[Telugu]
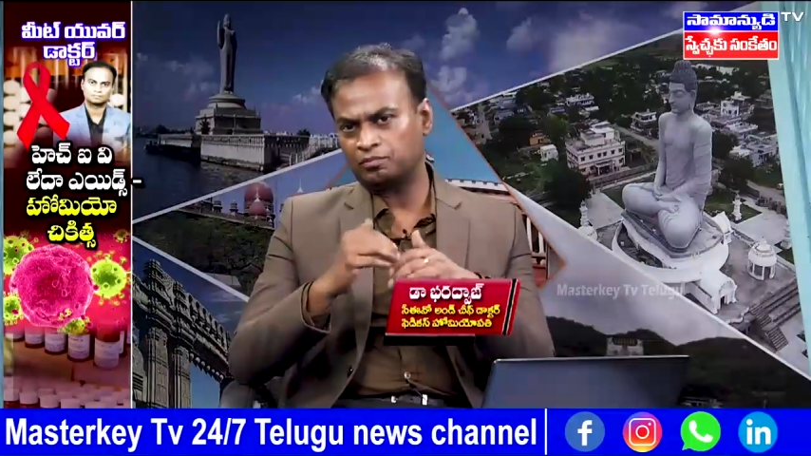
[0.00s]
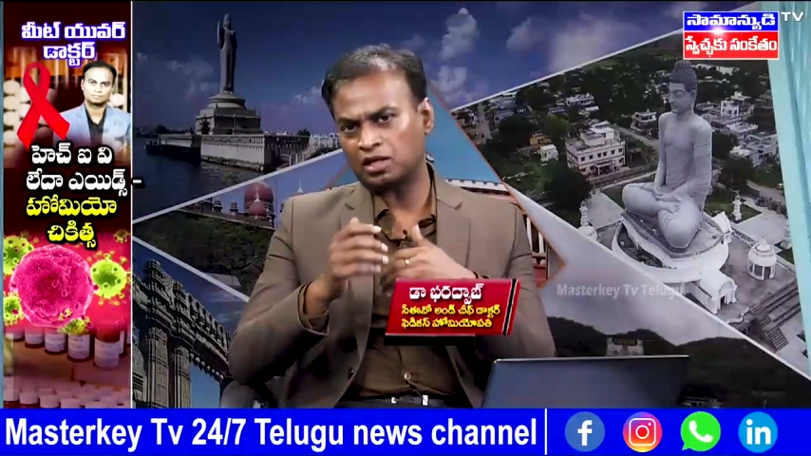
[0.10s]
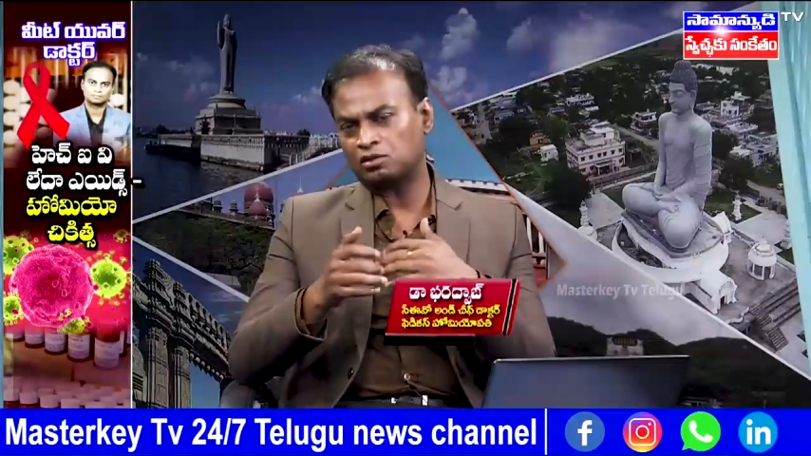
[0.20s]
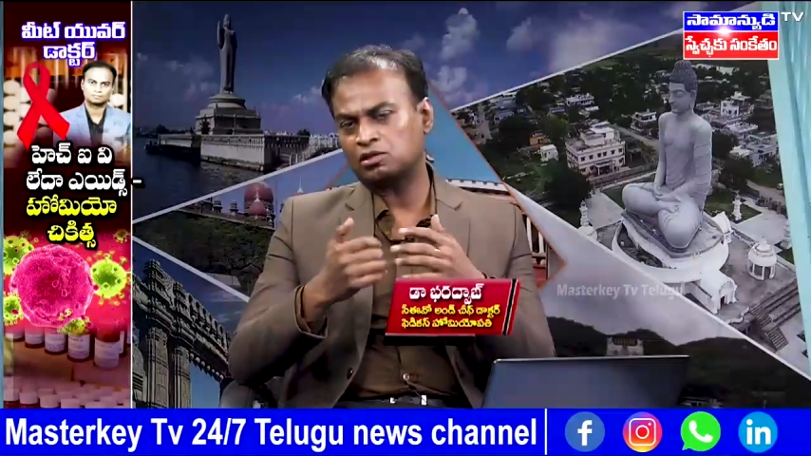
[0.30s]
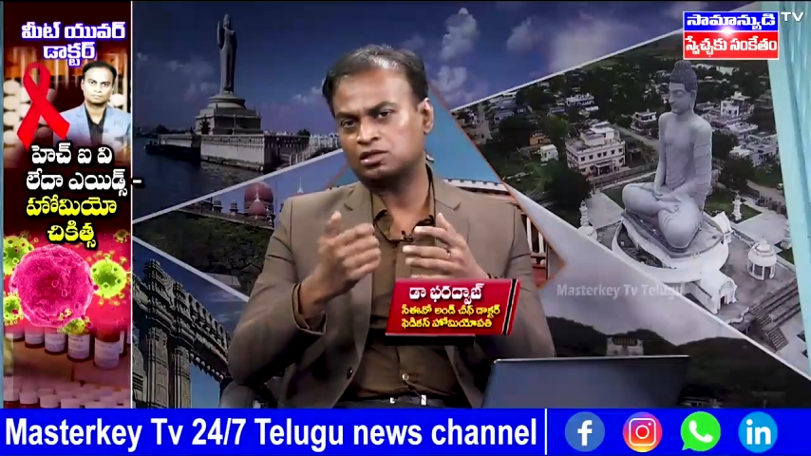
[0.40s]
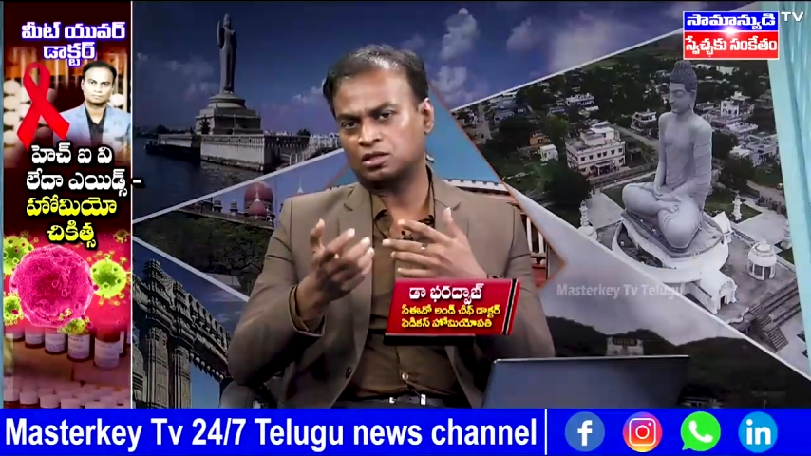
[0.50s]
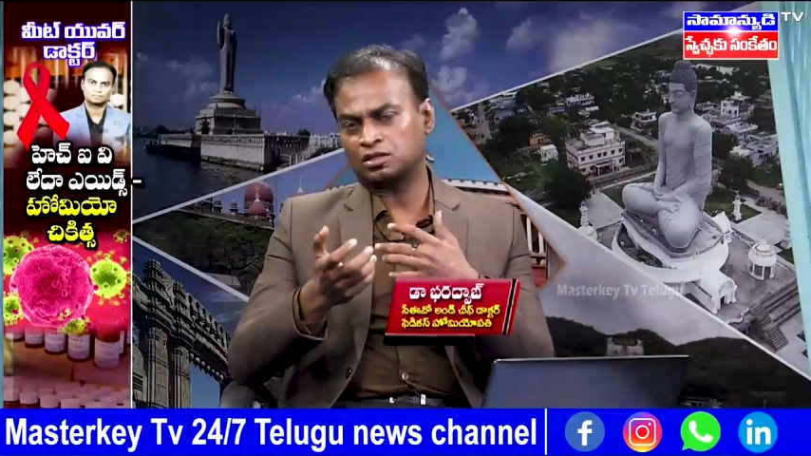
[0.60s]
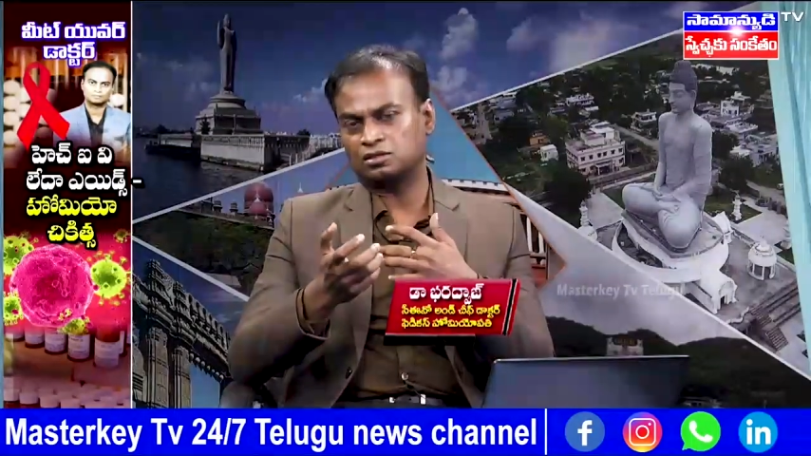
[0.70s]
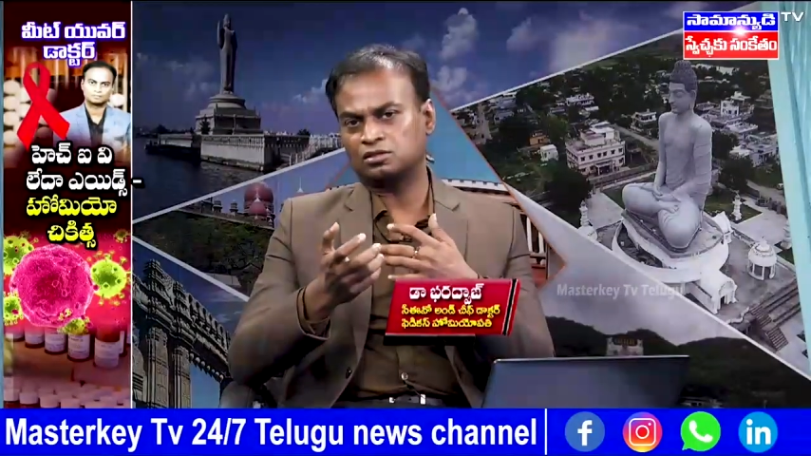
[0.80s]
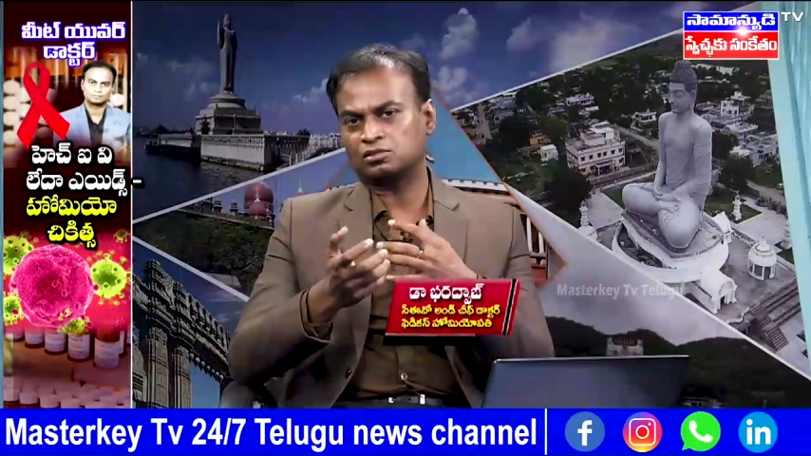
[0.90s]
ప్యాథాలజీని
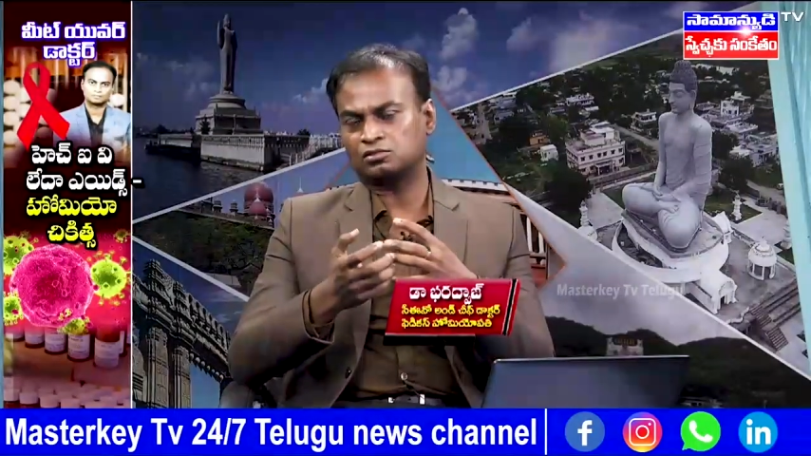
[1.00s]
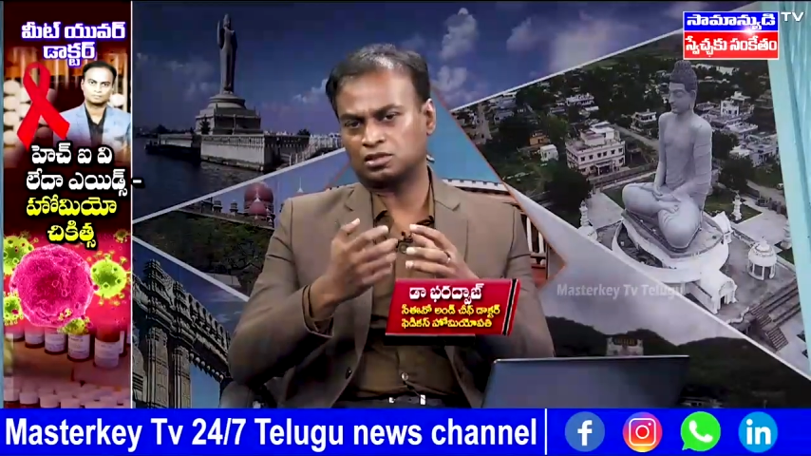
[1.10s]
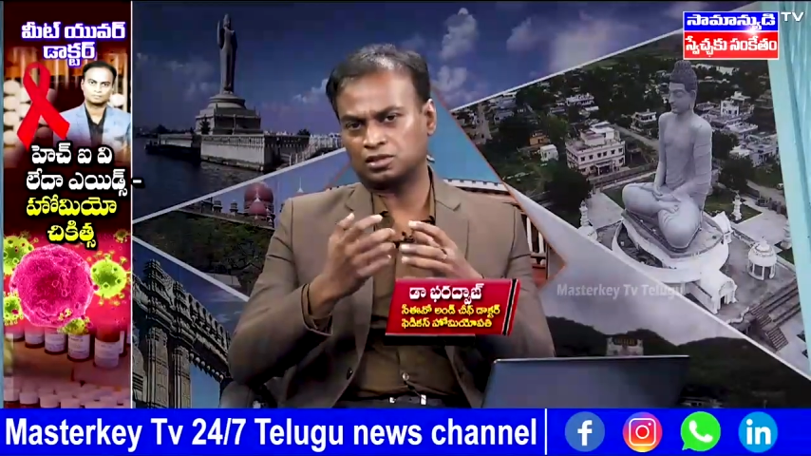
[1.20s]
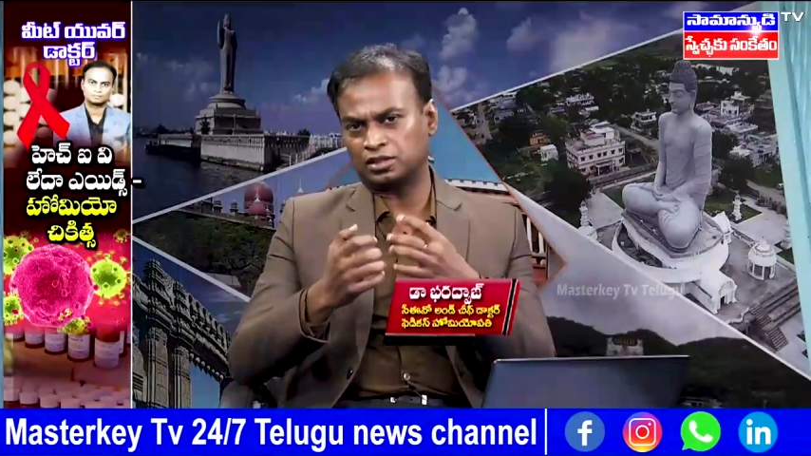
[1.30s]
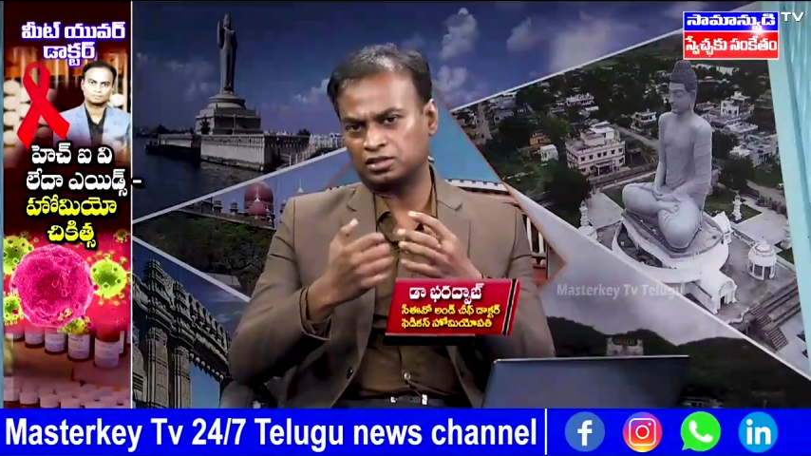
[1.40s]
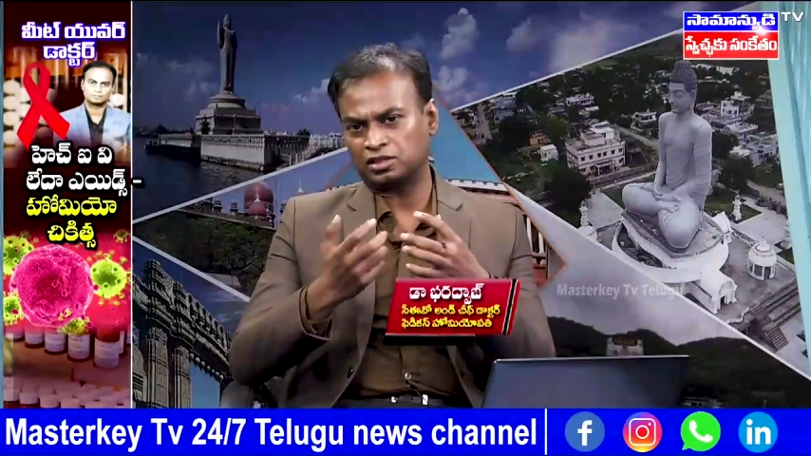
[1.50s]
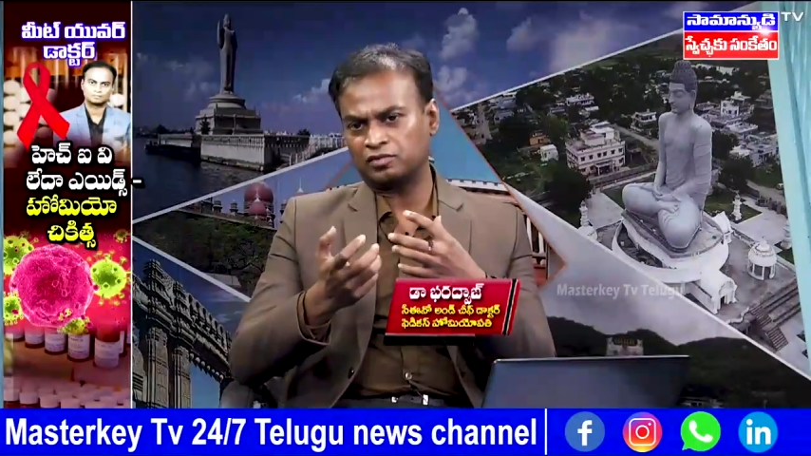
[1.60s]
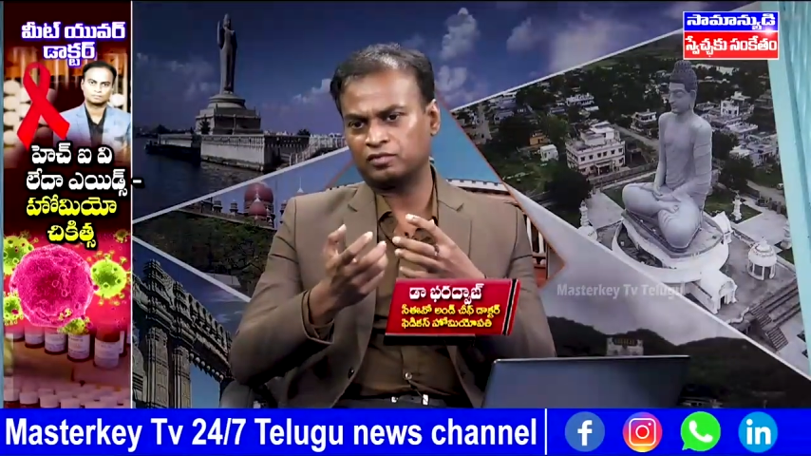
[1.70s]
అర్థం చేసుకుందాం అసలు హెచ్ఐవి